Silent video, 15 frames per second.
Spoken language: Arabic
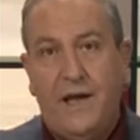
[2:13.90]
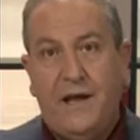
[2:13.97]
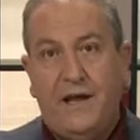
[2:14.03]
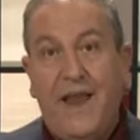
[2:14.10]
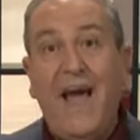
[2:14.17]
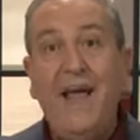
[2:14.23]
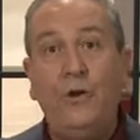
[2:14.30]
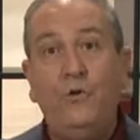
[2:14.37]

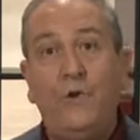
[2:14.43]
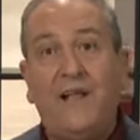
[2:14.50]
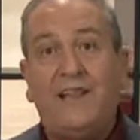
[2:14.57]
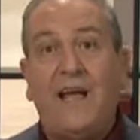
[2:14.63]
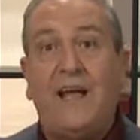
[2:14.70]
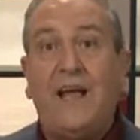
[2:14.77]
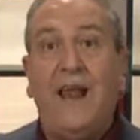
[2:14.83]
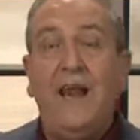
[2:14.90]
نحن
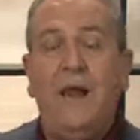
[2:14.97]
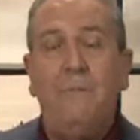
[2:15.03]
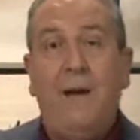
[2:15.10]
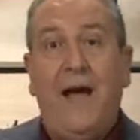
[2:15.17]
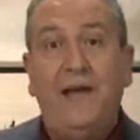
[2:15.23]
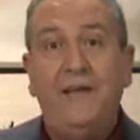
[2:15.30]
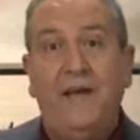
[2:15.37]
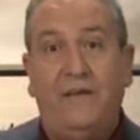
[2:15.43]
نتكلم
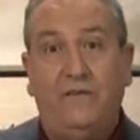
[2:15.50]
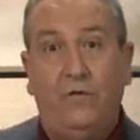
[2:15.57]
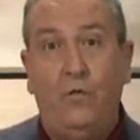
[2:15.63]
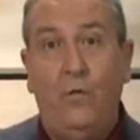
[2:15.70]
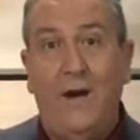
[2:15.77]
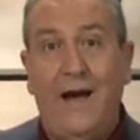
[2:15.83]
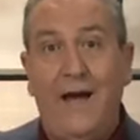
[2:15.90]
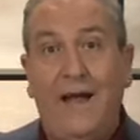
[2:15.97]
عن
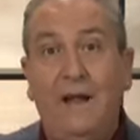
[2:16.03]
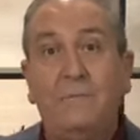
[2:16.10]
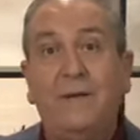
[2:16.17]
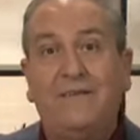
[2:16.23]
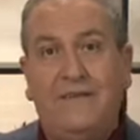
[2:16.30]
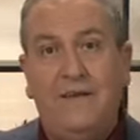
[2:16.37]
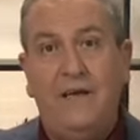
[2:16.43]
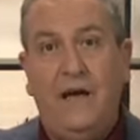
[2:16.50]
يسوع
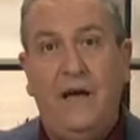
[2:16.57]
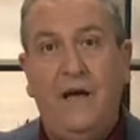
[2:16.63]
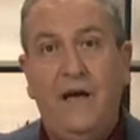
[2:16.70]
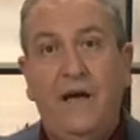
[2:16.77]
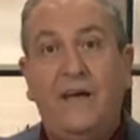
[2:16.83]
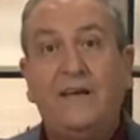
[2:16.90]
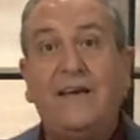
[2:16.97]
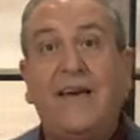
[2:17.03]
المسيح
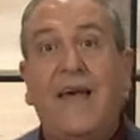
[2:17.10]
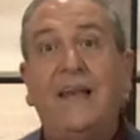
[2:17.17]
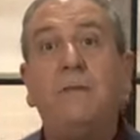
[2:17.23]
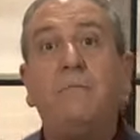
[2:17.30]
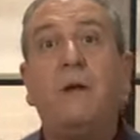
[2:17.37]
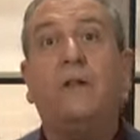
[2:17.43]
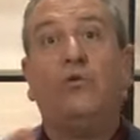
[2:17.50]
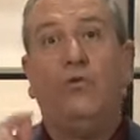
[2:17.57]

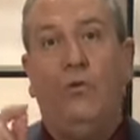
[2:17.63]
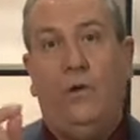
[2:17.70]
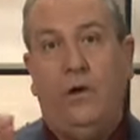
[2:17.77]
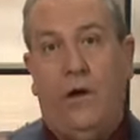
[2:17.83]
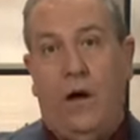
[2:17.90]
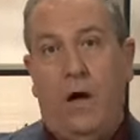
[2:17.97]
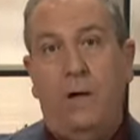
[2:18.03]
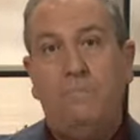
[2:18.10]
كلمة
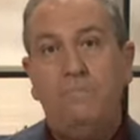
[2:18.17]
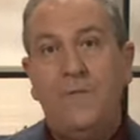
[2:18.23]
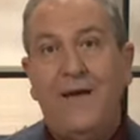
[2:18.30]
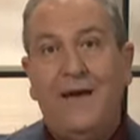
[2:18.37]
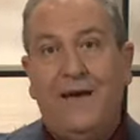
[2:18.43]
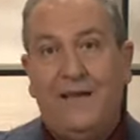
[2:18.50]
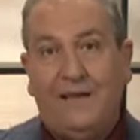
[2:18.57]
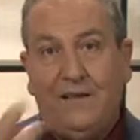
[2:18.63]
الله
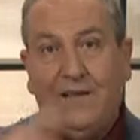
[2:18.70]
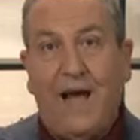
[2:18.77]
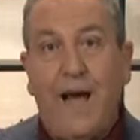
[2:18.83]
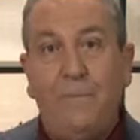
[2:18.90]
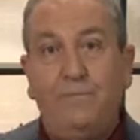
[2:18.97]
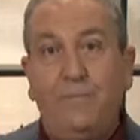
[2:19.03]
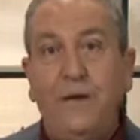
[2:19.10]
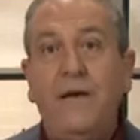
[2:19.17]

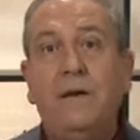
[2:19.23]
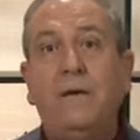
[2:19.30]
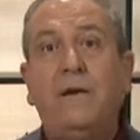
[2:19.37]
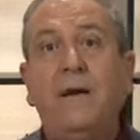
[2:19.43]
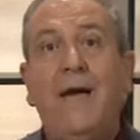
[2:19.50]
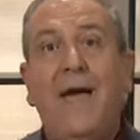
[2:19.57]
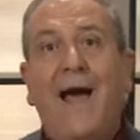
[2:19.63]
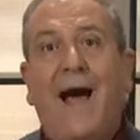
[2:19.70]

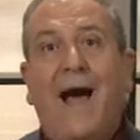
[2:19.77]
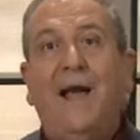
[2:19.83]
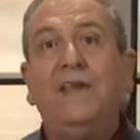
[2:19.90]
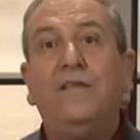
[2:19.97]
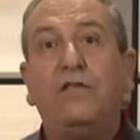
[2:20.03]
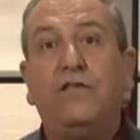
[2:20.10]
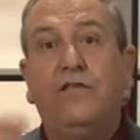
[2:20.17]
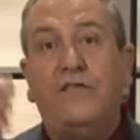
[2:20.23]
التعبير عن
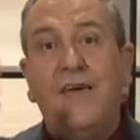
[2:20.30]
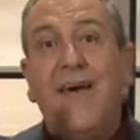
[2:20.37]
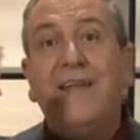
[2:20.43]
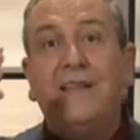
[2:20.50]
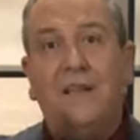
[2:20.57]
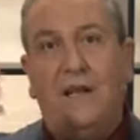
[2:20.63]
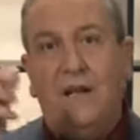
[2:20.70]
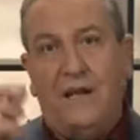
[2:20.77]

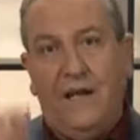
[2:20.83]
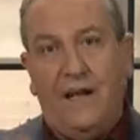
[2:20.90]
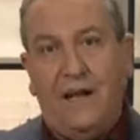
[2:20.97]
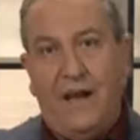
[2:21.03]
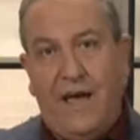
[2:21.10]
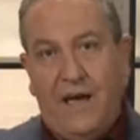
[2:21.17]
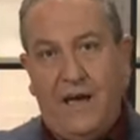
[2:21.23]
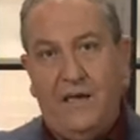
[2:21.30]
الذات
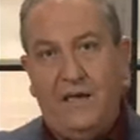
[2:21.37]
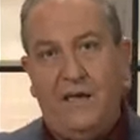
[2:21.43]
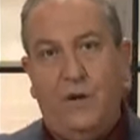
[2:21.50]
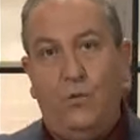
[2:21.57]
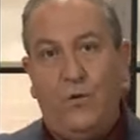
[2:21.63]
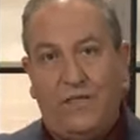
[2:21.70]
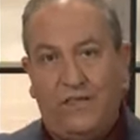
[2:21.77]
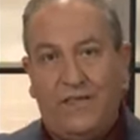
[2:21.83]
الالهيه
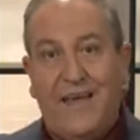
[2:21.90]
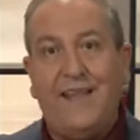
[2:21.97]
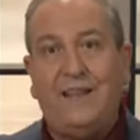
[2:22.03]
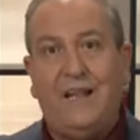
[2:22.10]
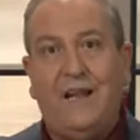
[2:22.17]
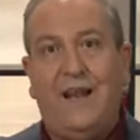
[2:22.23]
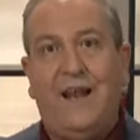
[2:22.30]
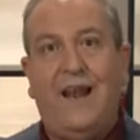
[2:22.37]

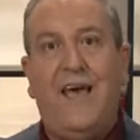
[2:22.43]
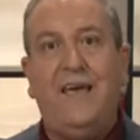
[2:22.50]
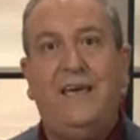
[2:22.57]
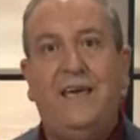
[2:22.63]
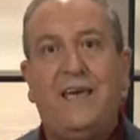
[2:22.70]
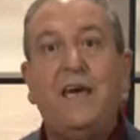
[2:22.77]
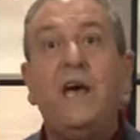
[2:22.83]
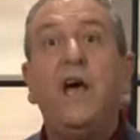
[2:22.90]
والذات
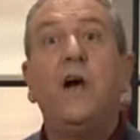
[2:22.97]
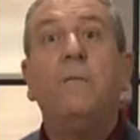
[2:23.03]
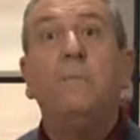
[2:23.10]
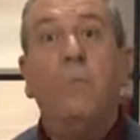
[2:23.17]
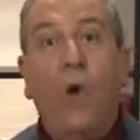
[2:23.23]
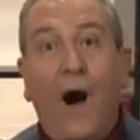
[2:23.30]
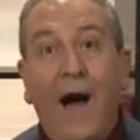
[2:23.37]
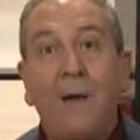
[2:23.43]
الالهيه
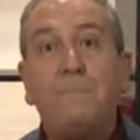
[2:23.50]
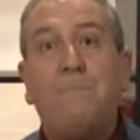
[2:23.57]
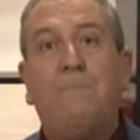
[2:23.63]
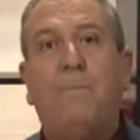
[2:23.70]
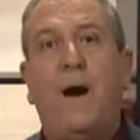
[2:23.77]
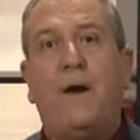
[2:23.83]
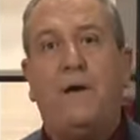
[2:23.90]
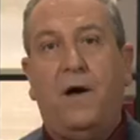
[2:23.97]

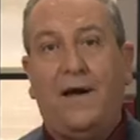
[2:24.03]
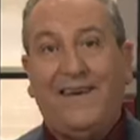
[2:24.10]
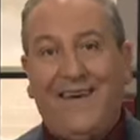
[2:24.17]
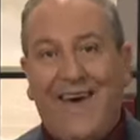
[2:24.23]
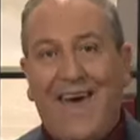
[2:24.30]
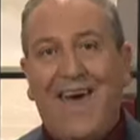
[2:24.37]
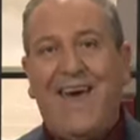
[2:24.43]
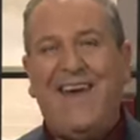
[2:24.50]
معبره
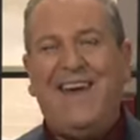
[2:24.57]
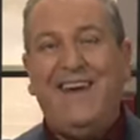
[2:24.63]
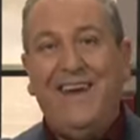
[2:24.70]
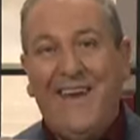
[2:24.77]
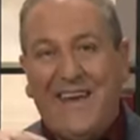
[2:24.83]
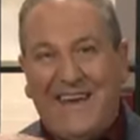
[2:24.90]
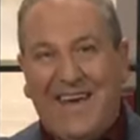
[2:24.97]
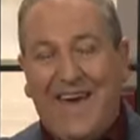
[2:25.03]

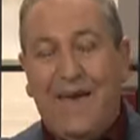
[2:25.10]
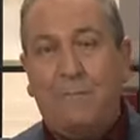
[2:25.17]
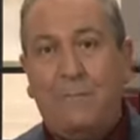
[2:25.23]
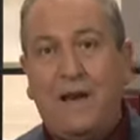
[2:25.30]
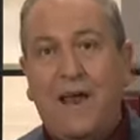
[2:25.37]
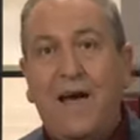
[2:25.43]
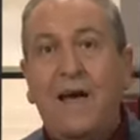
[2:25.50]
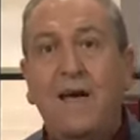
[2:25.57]
كائنه
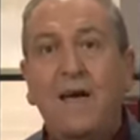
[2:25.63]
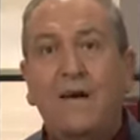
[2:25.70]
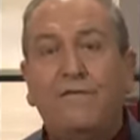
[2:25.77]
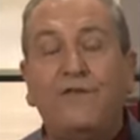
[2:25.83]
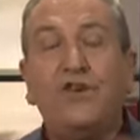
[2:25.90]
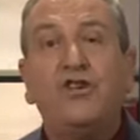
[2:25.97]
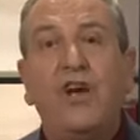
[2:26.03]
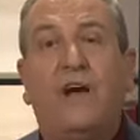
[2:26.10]
كامنه
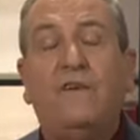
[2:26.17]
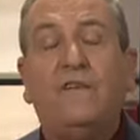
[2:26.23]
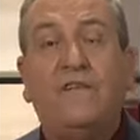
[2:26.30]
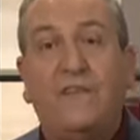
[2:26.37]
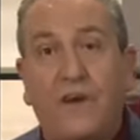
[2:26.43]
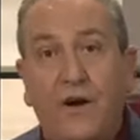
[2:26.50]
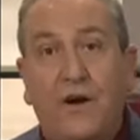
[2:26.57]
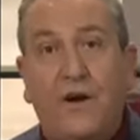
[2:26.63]
في
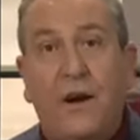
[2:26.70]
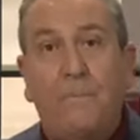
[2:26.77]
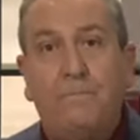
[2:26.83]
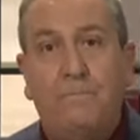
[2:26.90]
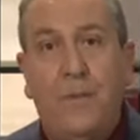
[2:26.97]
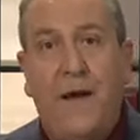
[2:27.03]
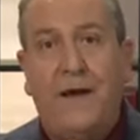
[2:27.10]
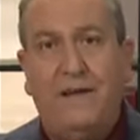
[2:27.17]
شخص
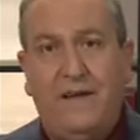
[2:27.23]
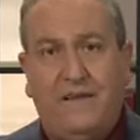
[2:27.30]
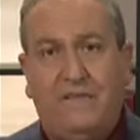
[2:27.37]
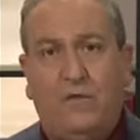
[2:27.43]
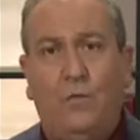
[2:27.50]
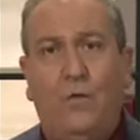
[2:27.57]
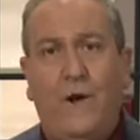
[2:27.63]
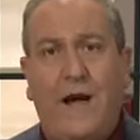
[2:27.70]
الرب
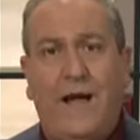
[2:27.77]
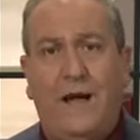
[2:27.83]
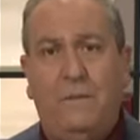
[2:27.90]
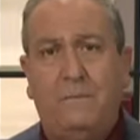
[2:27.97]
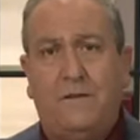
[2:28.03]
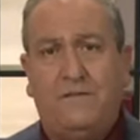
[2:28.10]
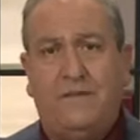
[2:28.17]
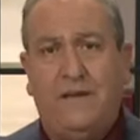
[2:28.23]
يسوع
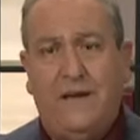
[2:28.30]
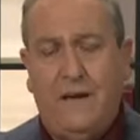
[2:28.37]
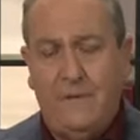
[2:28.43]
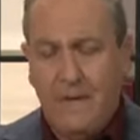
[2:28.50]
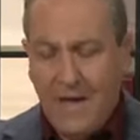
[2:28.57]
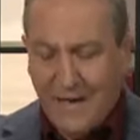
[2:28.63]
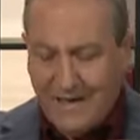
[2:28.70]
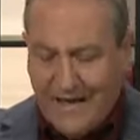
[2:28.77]
المسيح
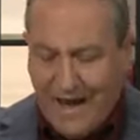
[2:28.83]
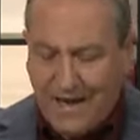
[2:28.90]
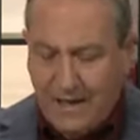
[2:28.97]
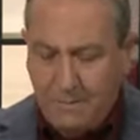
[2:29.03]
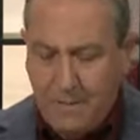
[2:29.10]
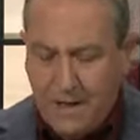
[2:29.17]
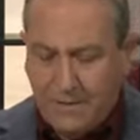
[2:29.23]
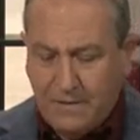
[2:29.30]

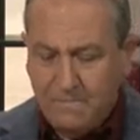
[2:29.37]
كلمه